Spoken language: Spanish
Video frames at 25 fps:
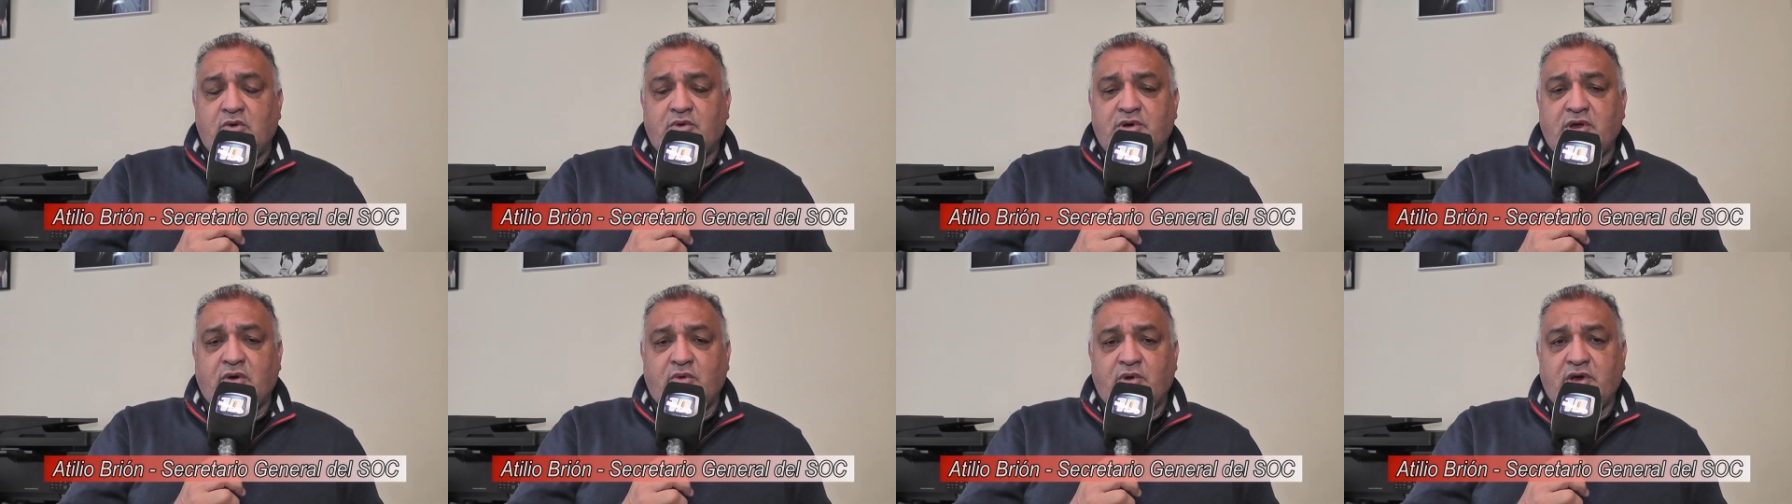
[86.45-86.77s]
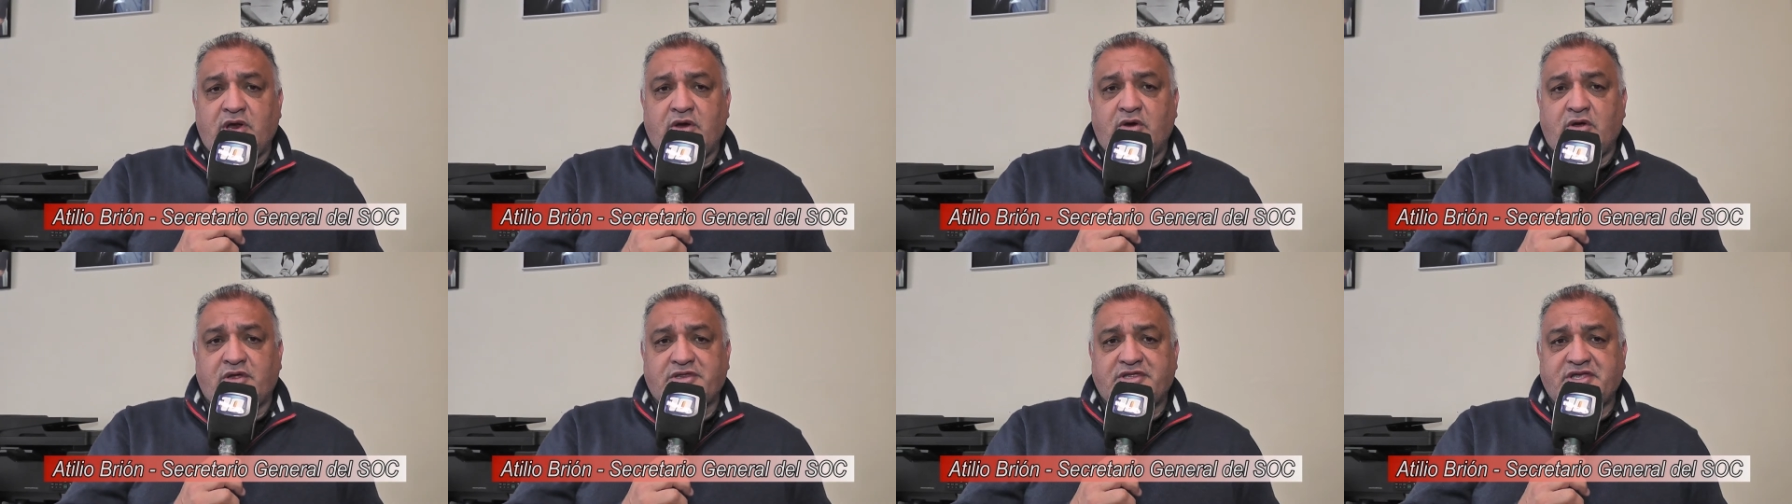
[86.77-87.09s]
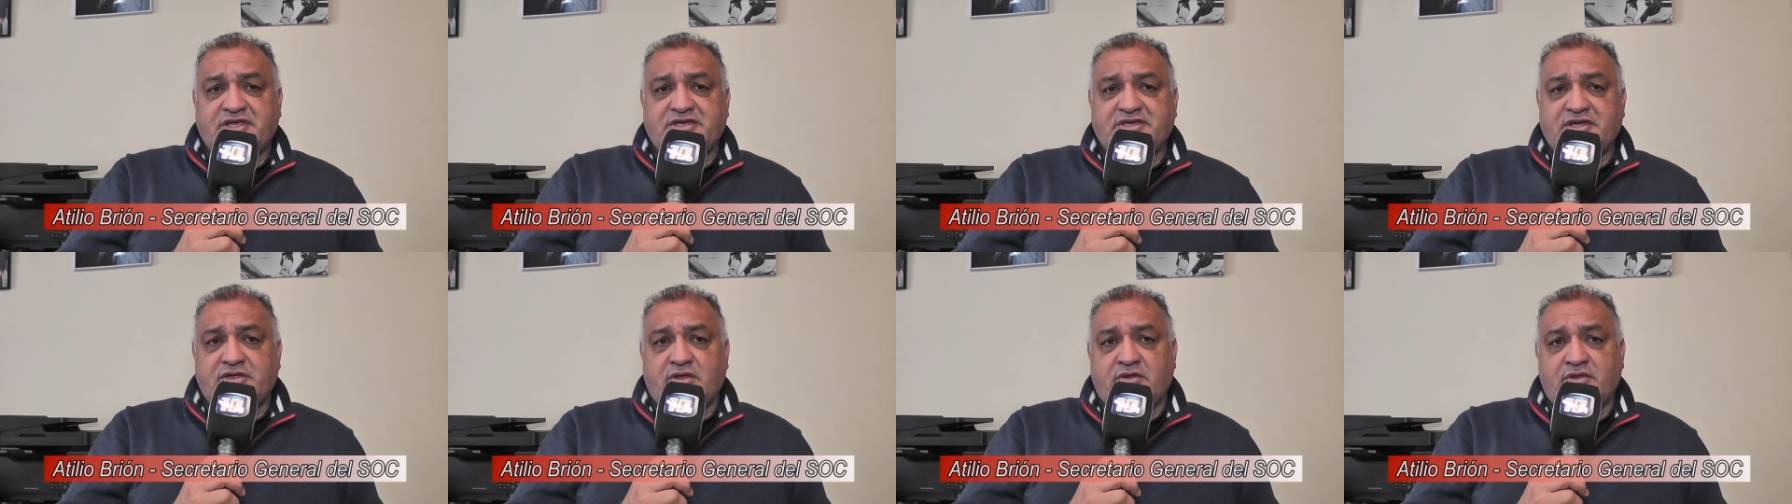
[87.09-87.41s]
una buena
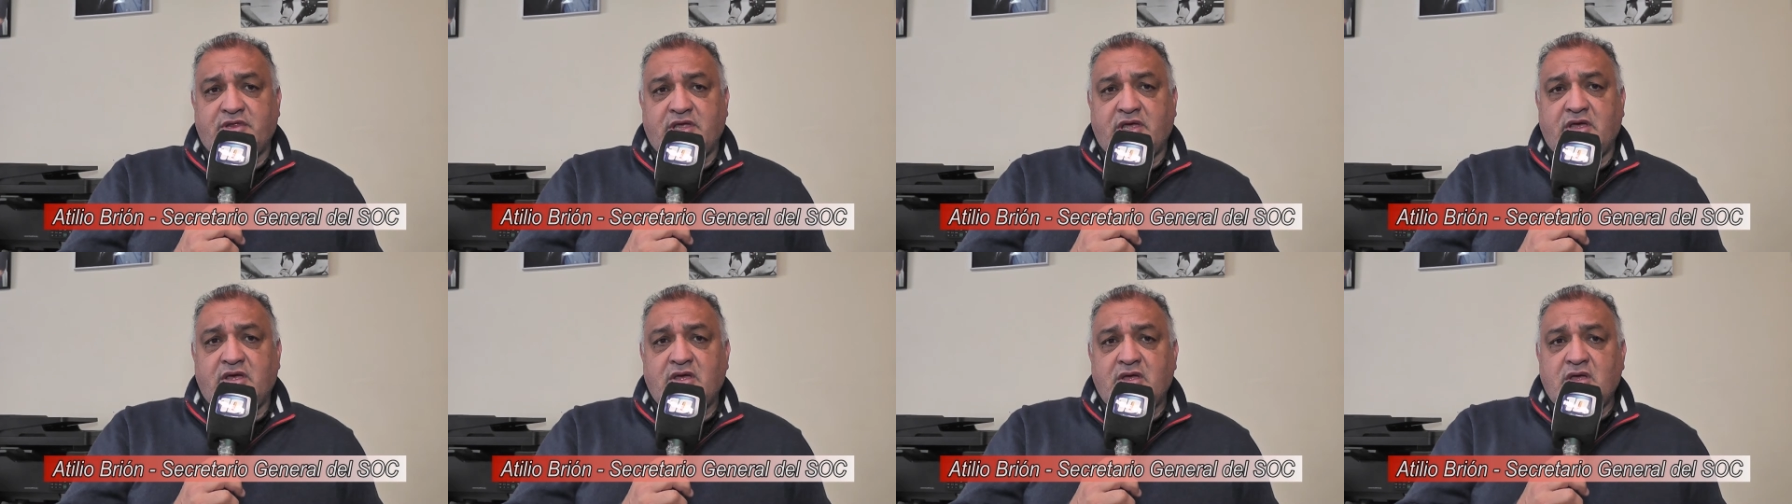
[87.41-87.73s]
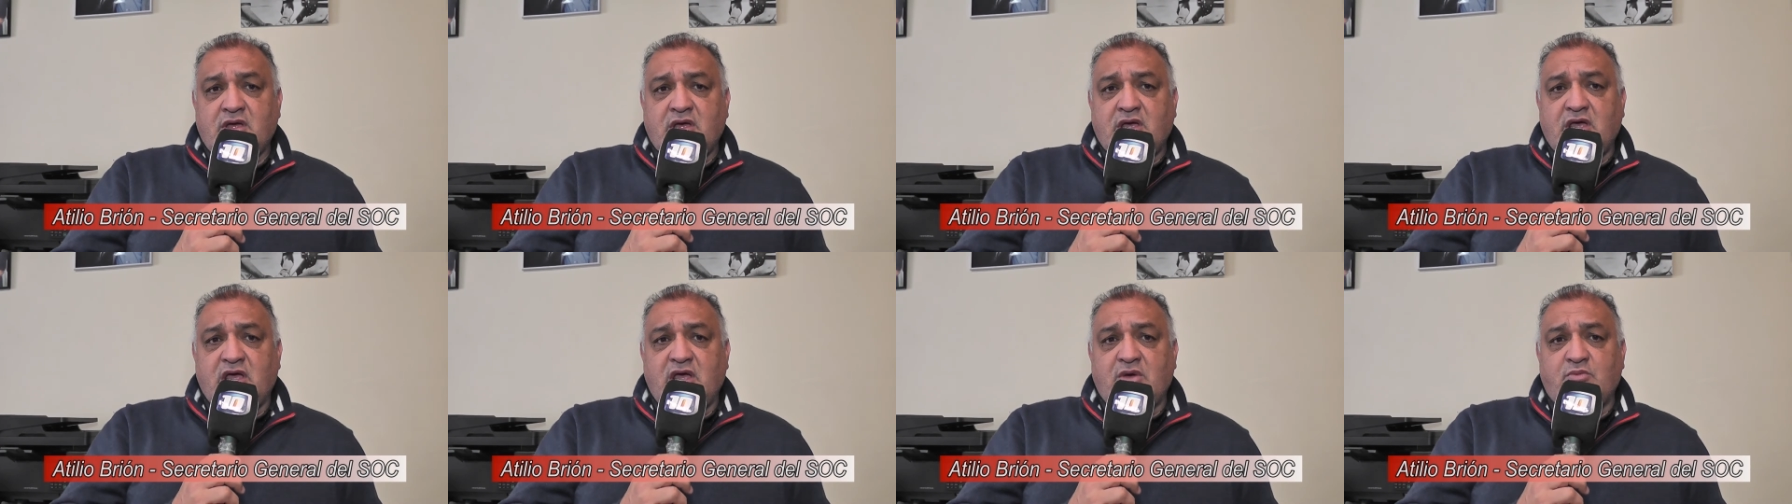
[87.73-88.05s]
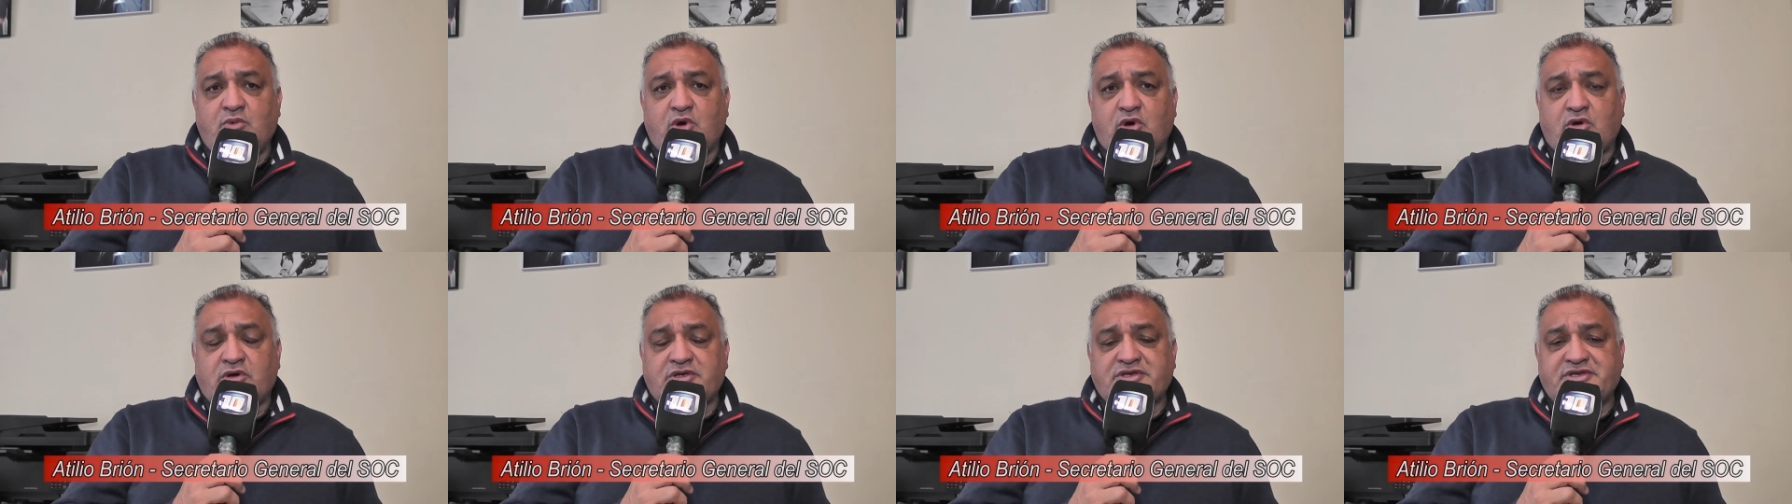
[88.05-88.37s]
noticia, donde
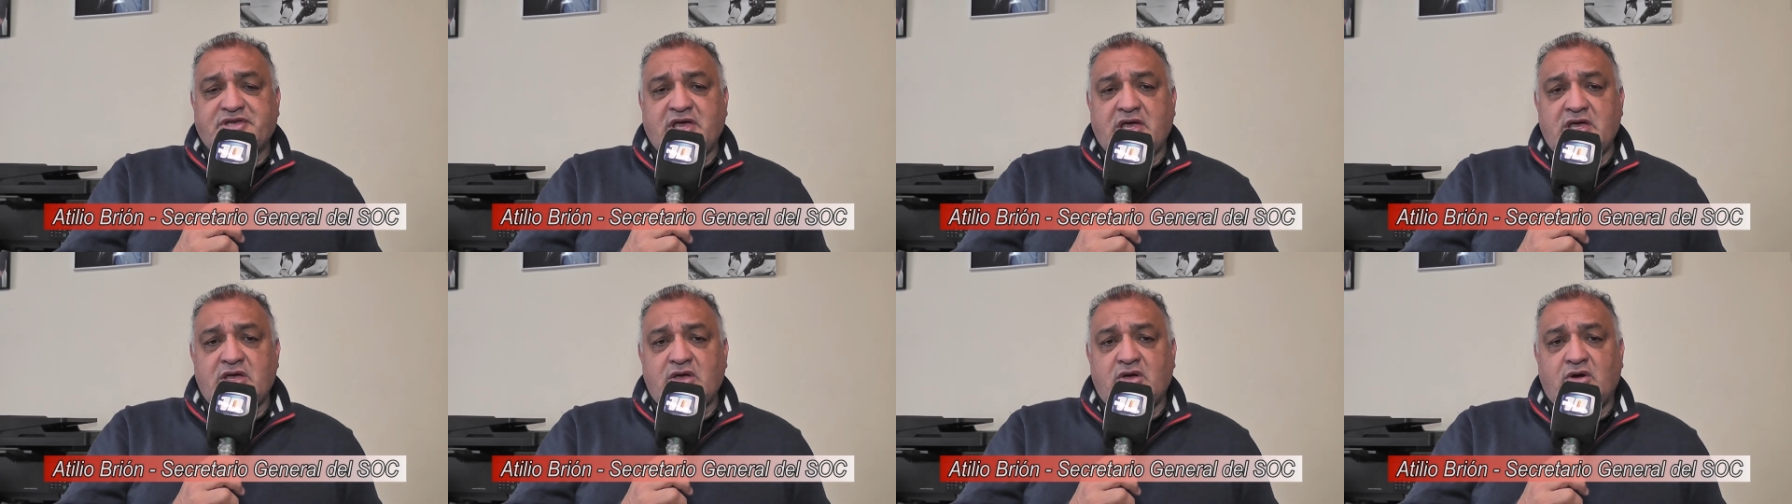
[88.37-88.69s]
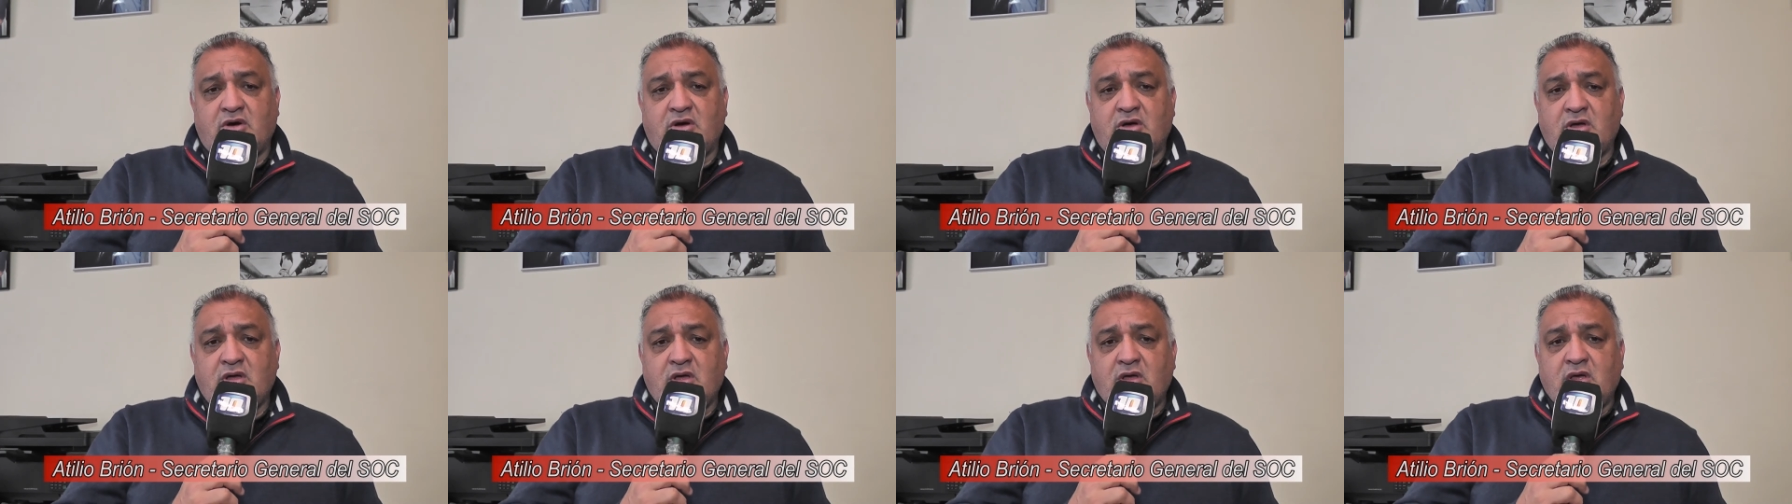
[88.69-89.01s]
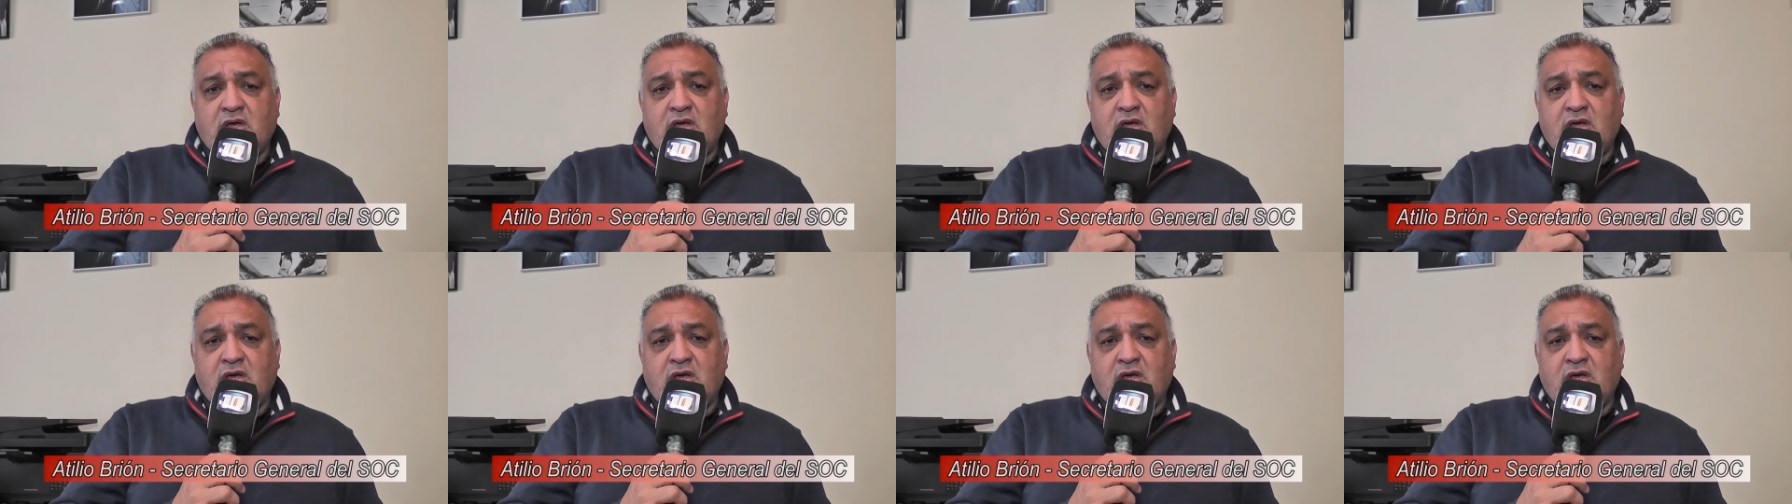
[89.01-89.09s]
hemos conseguido